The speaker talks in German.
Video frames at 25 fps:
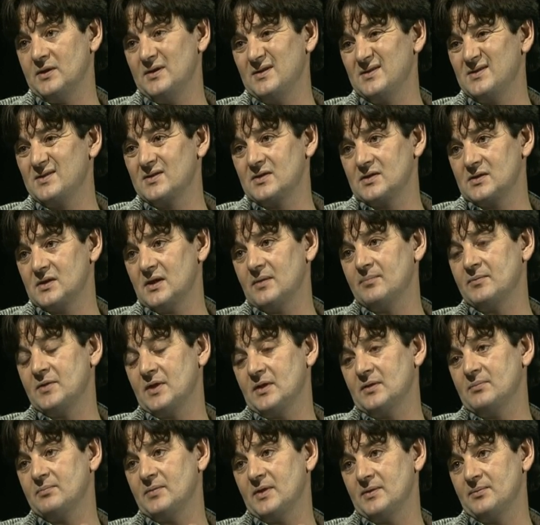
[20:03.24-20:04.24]
insgesamt
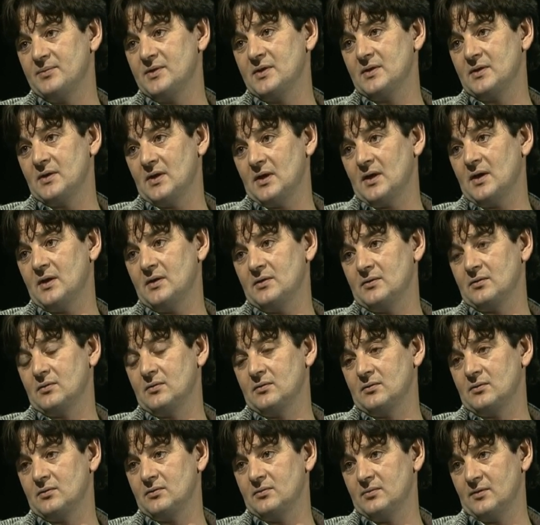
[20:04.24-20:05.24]
hat bei mir der
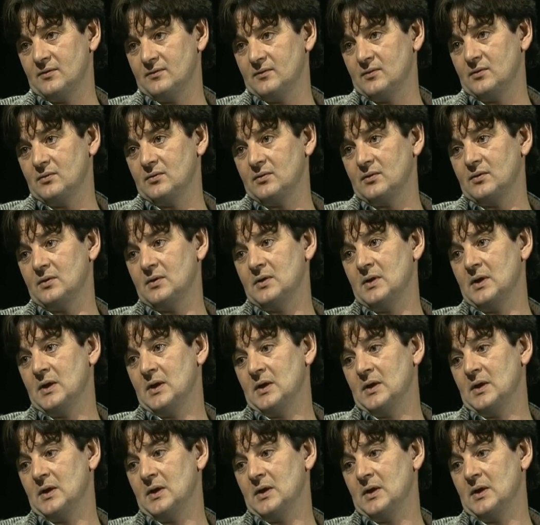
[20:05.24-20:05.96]
Eindruck überwogen,